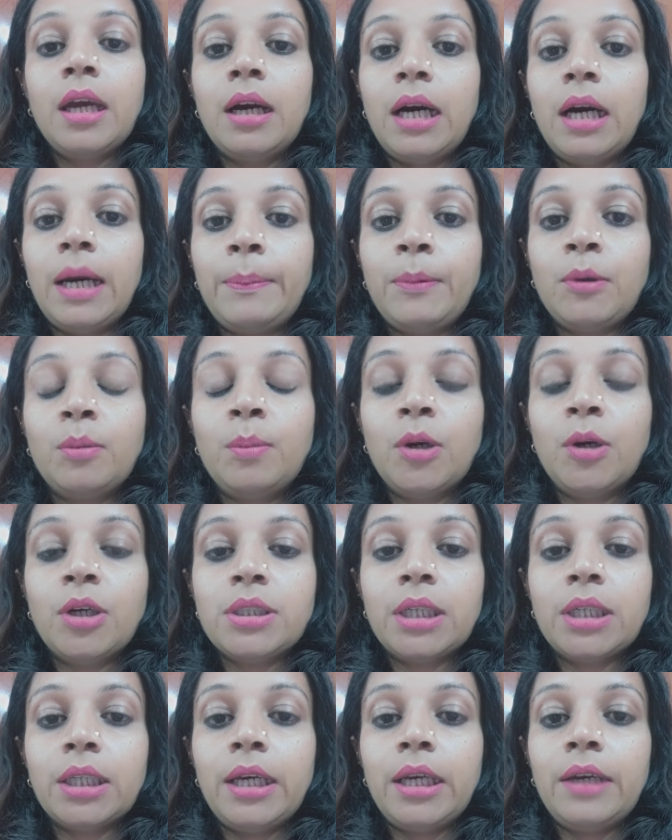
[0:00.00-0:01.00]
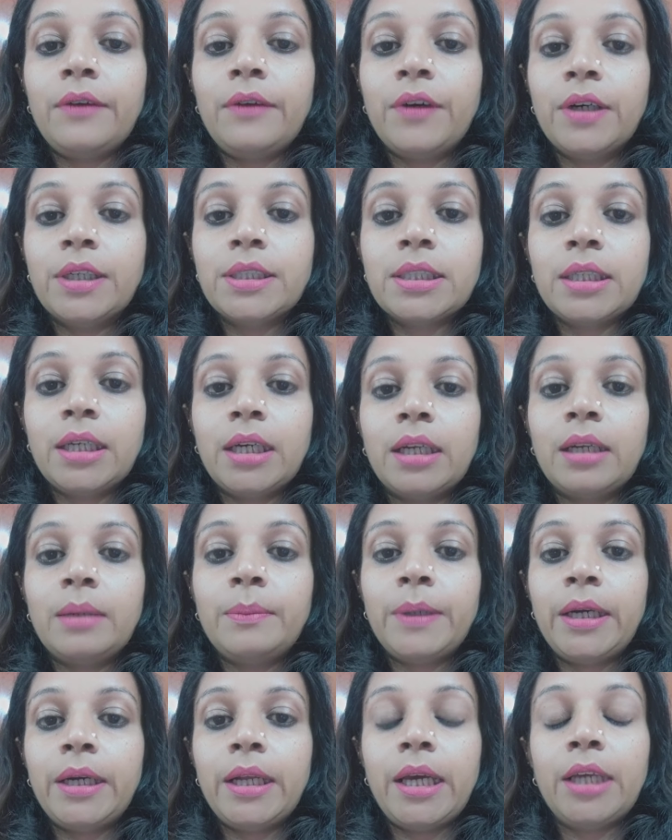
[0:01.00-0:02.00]
आपको बहुत ज़्यादा एफर्ट्स लगाना
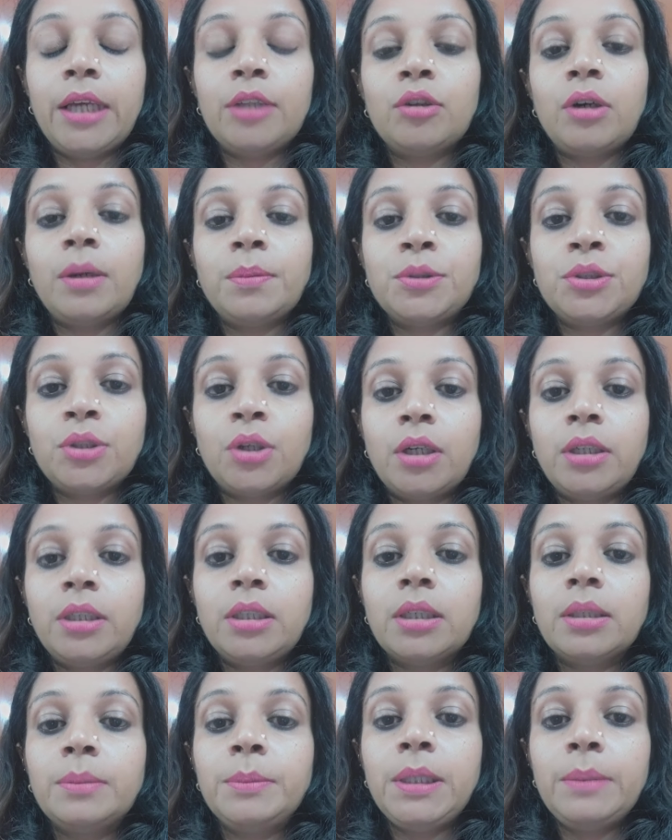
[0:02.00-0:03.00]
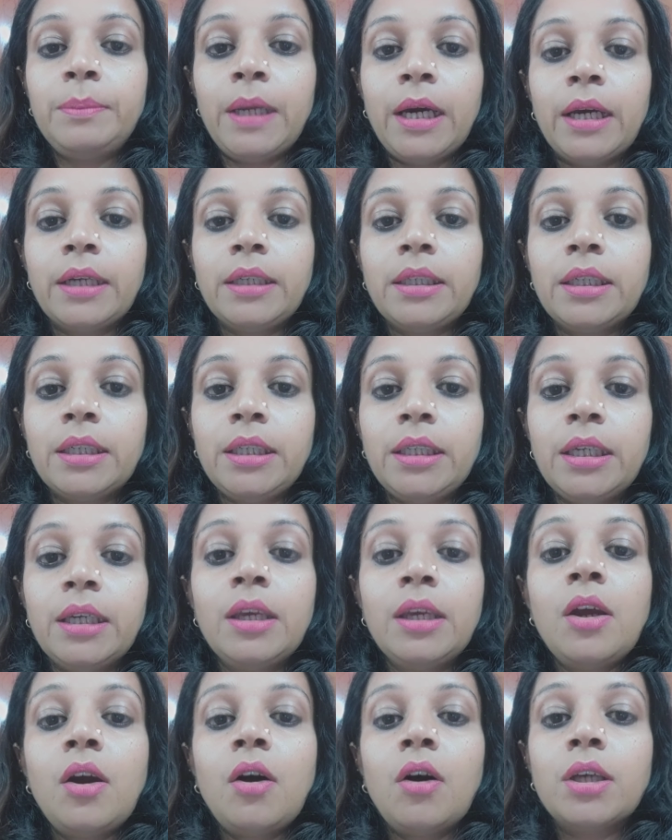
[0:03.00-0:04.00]
पड़ रहा है तो आप शॉर्ट टर्म ही प्लान करिए
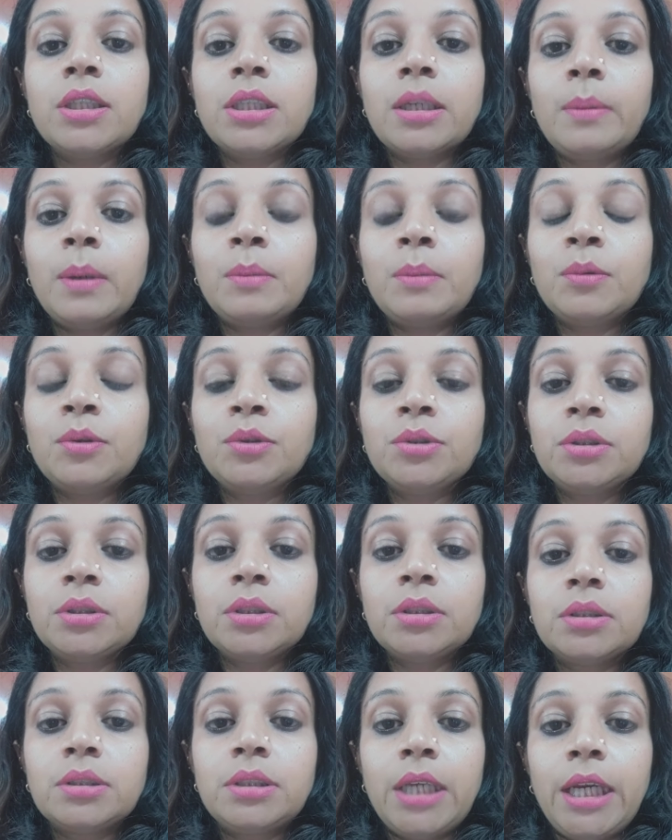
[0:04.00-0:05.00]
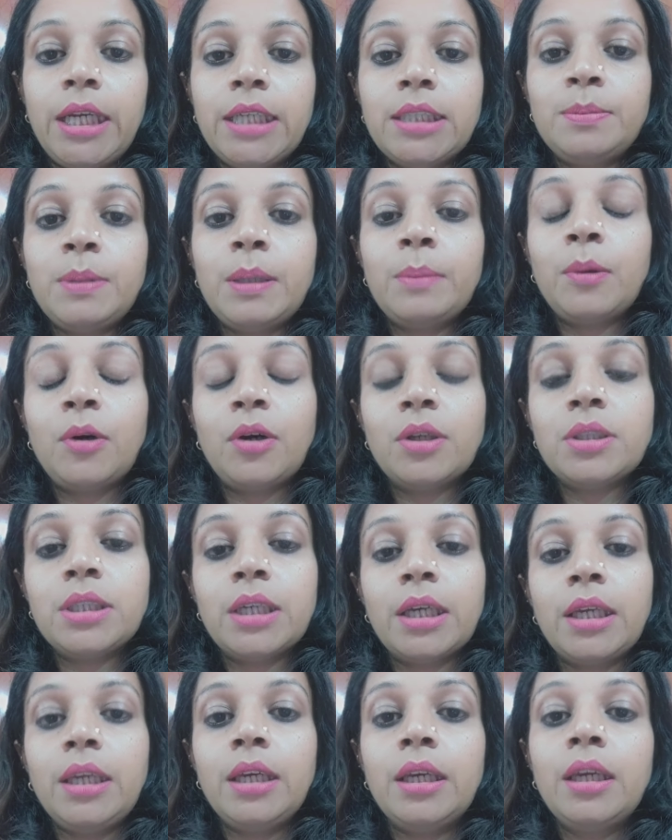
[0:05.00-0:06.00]
और जब आप उस स्टेज पे पहुंच
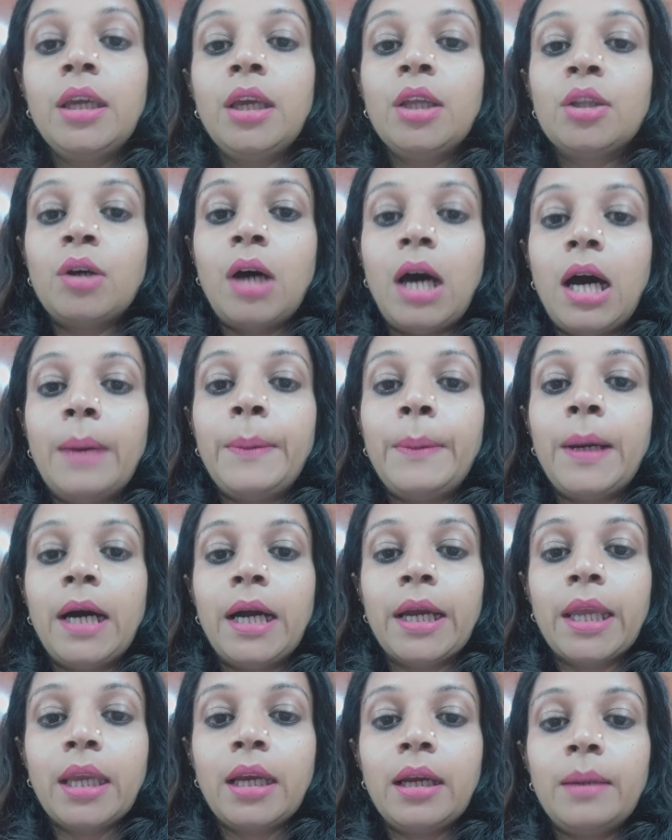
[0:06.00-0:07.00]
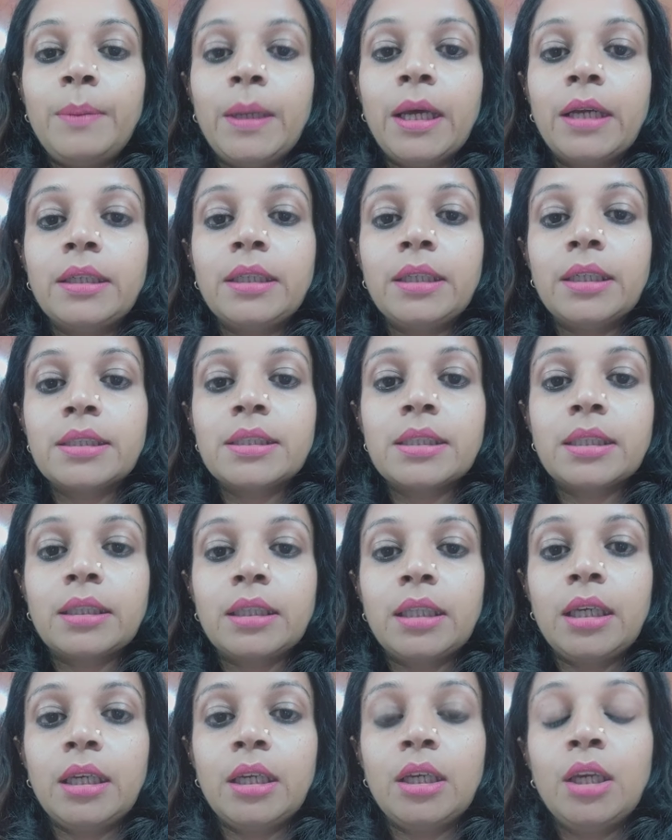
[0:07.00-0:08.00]
जाइए तो आप आगे का प्लान कर
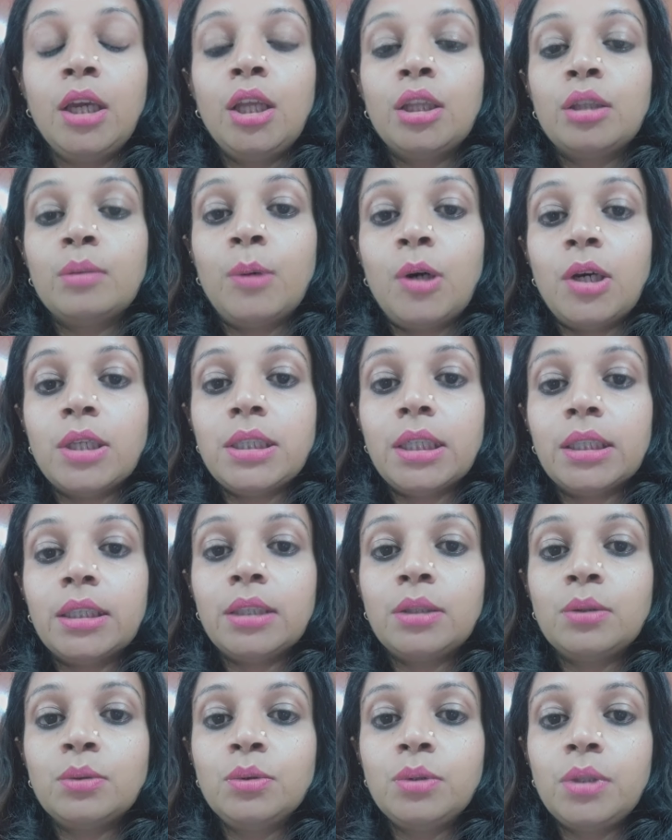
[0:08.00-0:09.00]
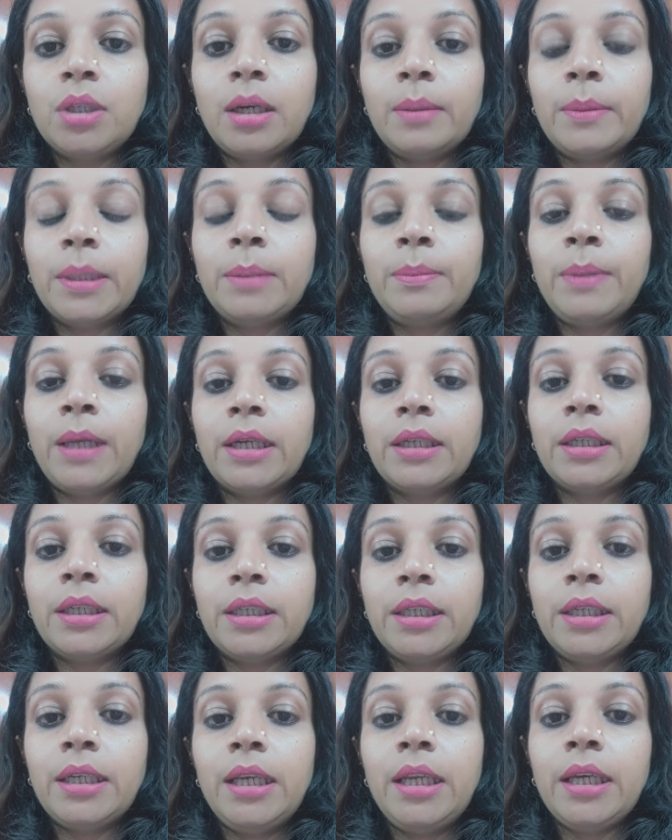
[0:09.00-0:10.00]
सकते हैं तो बहुत ज़्यादा दूर का मत प्लान
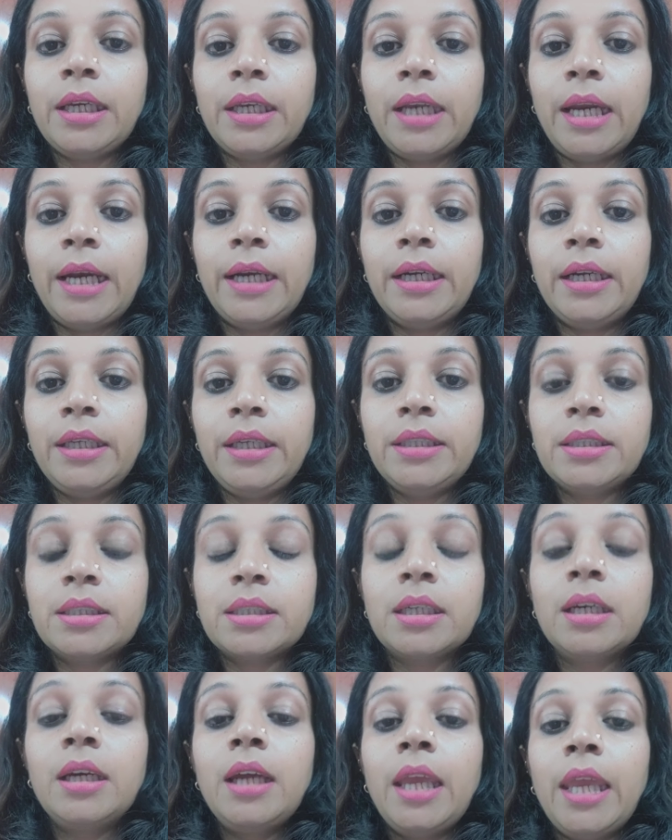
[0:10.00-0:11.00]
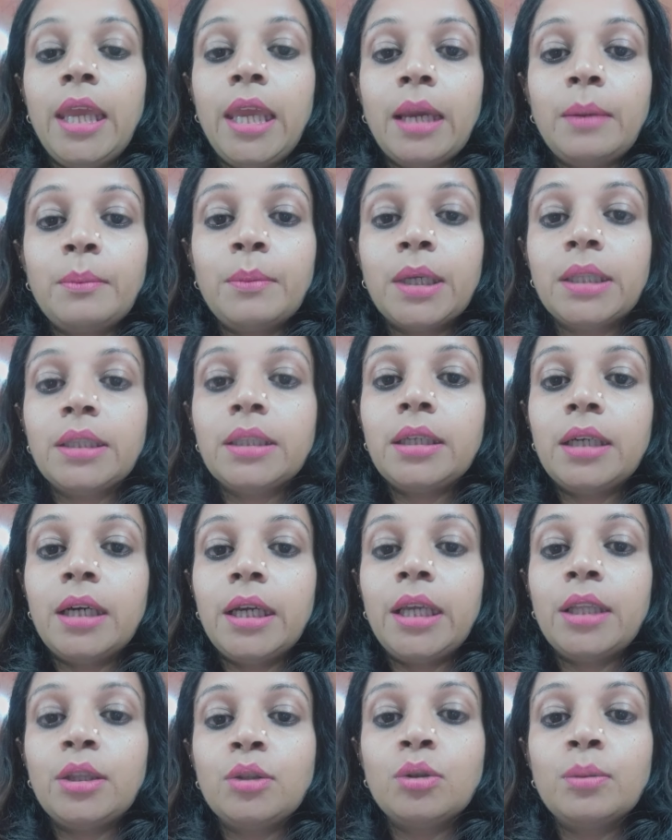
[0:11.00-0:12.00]
करिए लेकिन एटलीस्ट एक मंथ का
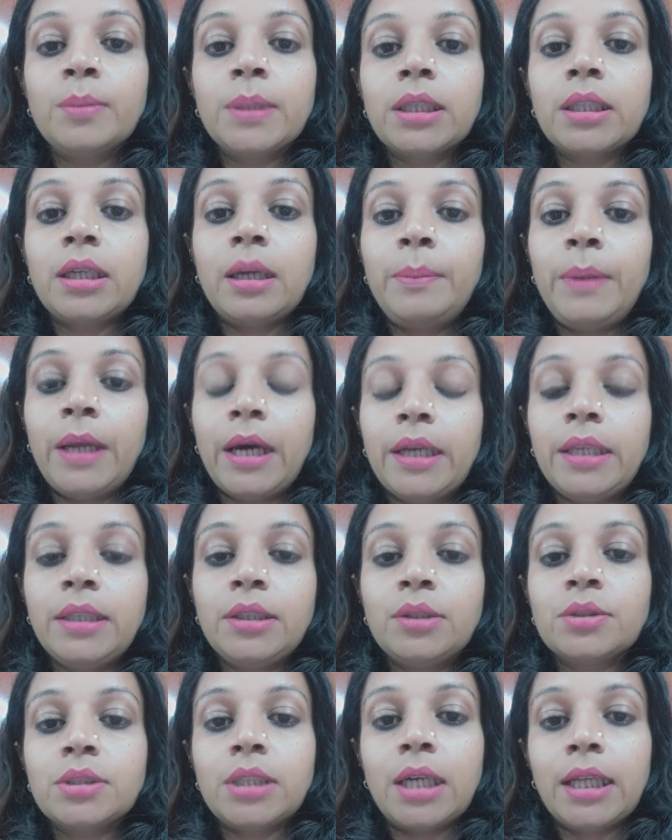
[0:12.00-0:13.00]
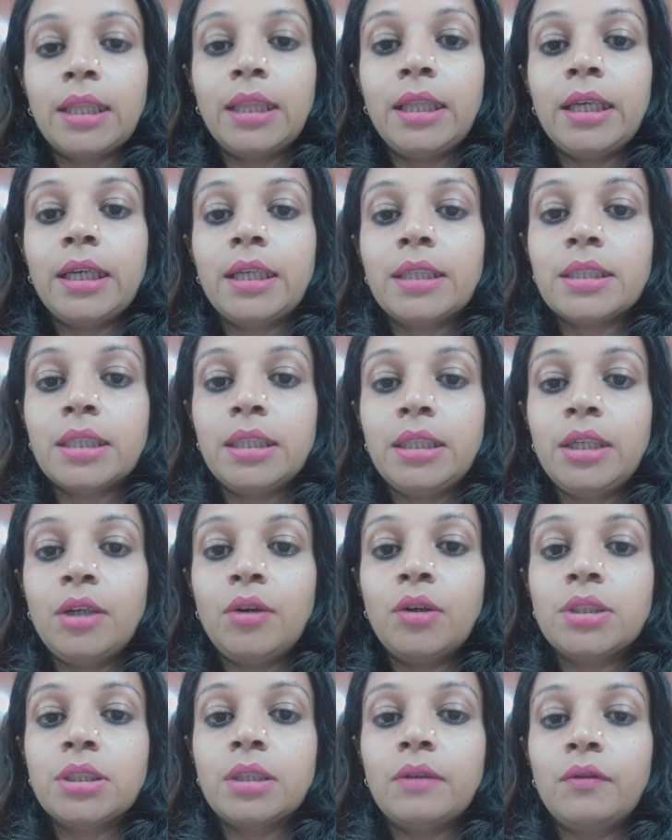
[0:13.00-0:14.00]
या दो मंथ का प्लानिंग तो साथ लेके चलिए
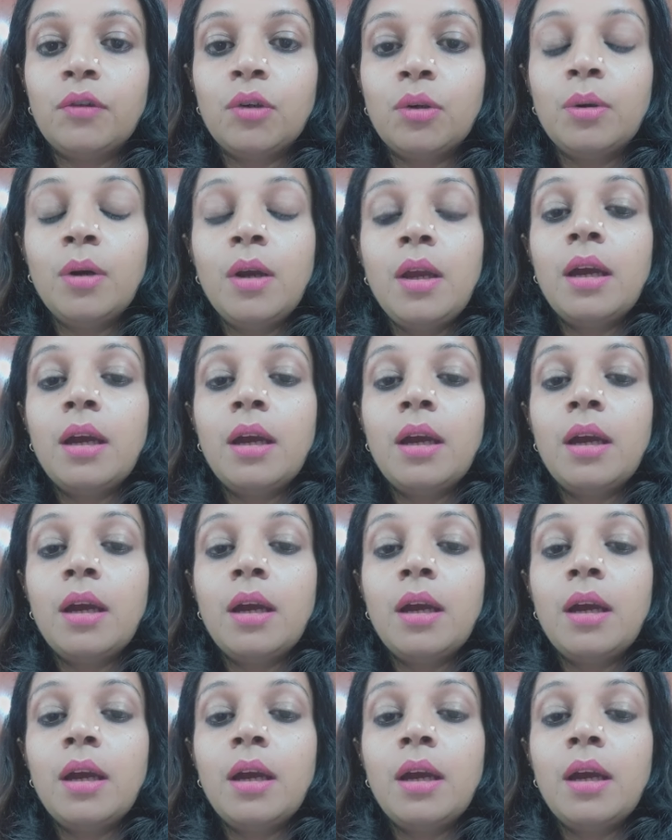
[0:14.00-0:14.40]
और जब वो